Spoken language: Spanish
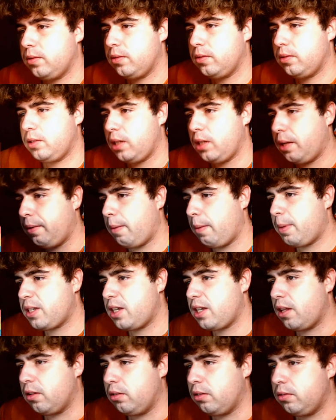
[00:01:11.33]
Le había
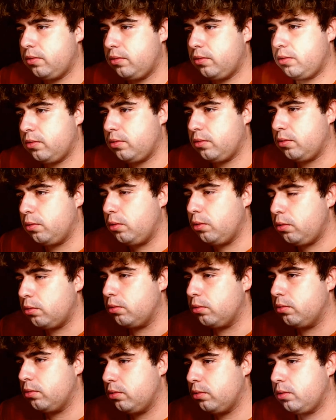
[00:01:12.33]
pasado. Uh,
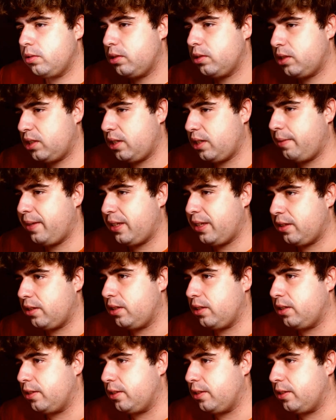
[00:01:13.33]
Seventeen.